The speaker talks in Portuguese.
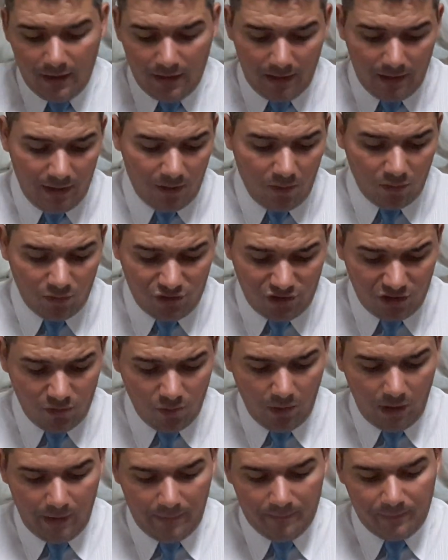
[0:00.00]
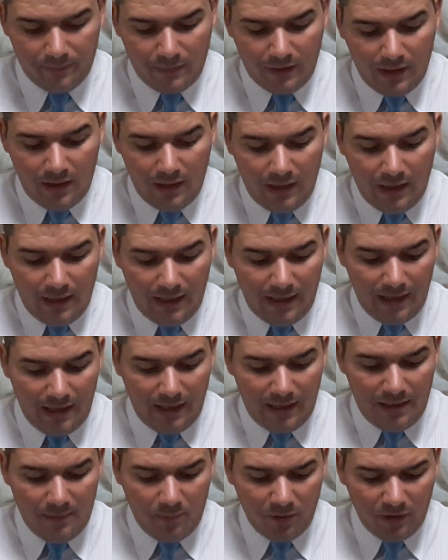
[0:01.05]
E continua. É,
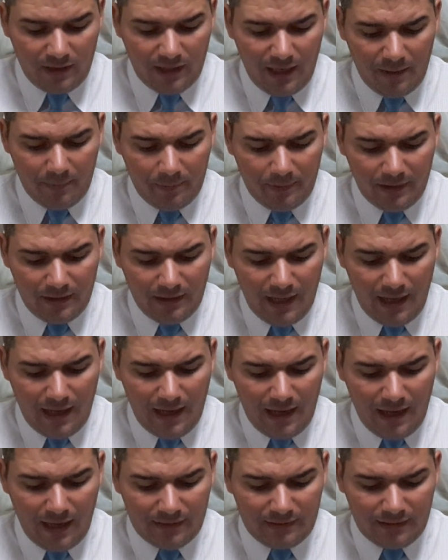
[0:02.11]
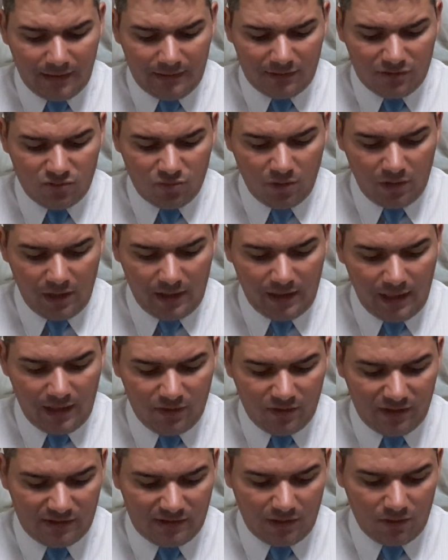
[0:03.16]
e por que é, atentas tua ao
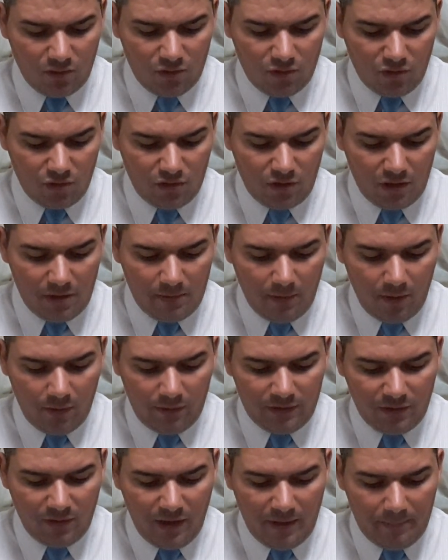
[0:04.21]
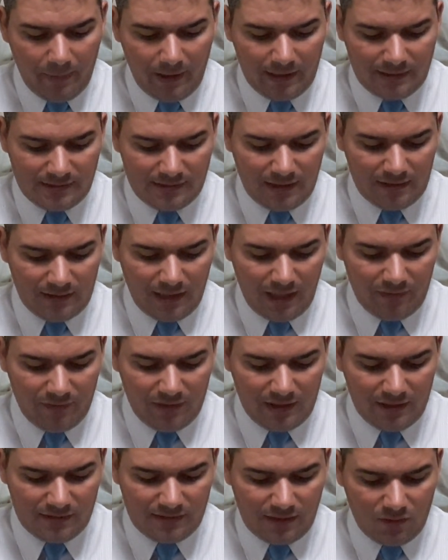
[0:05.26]
que está no olho do teu irmão e não reparas na trave
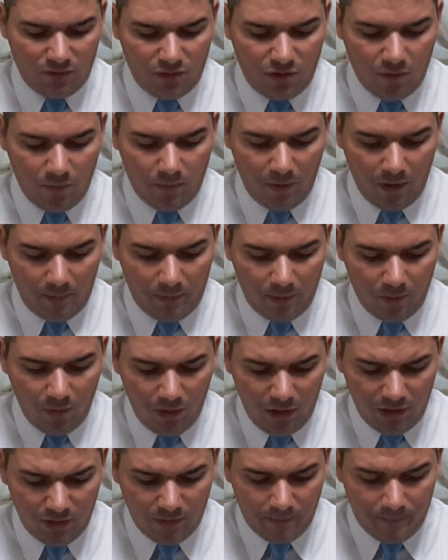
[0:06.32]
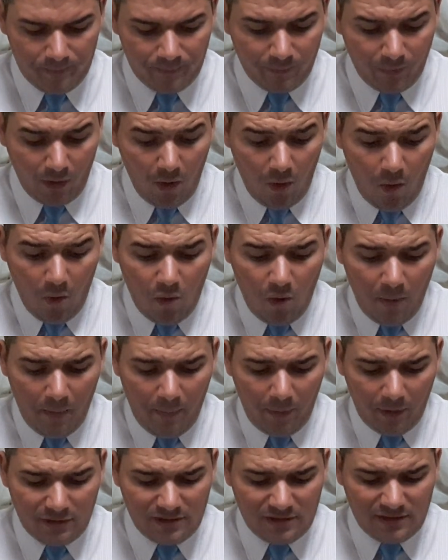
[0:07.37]
que está no teu próprio olho? Ou como
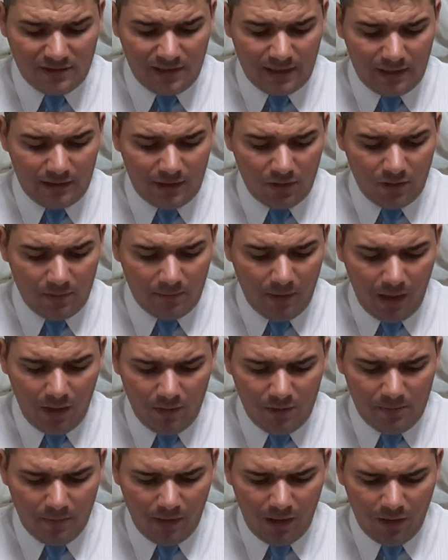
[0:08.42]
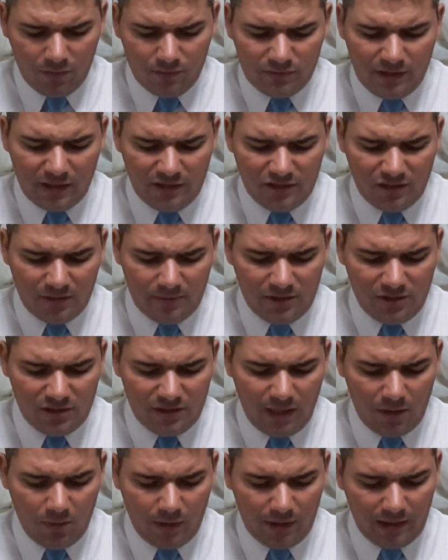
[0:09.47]
pode dizer a teu irmão, irmão, deixa-me
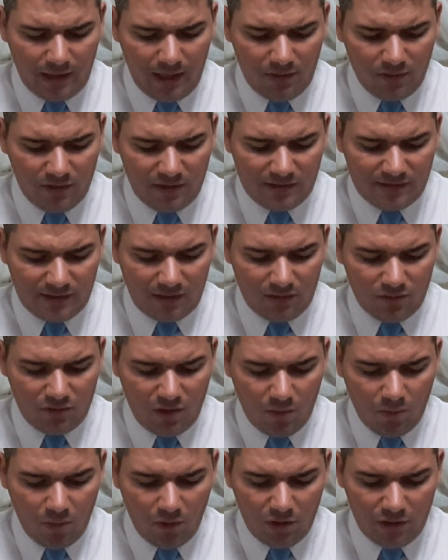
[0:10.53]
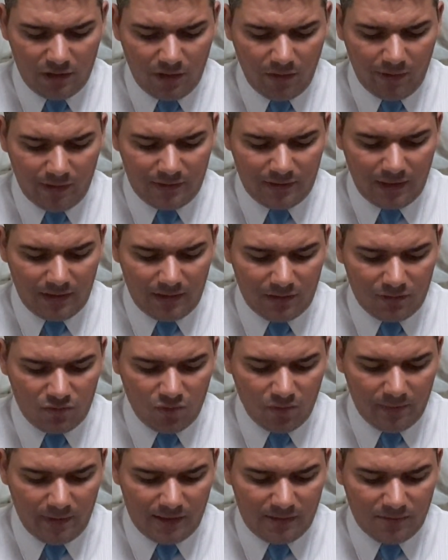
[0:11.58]
tirar o argueiro que está no teu olho e não atenta
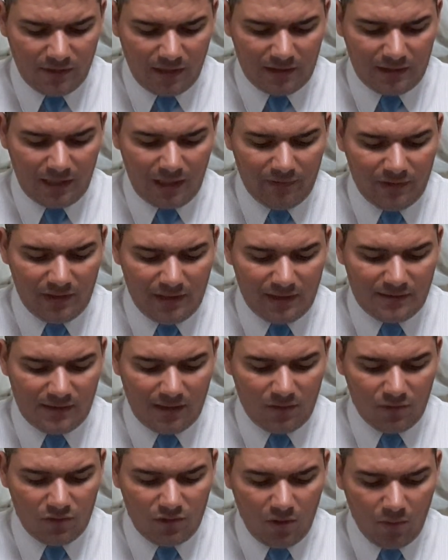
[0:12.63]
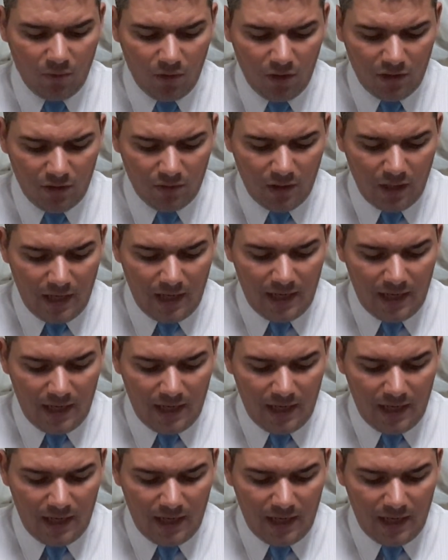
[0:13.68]
tu mesmo na trave que está no teu olho?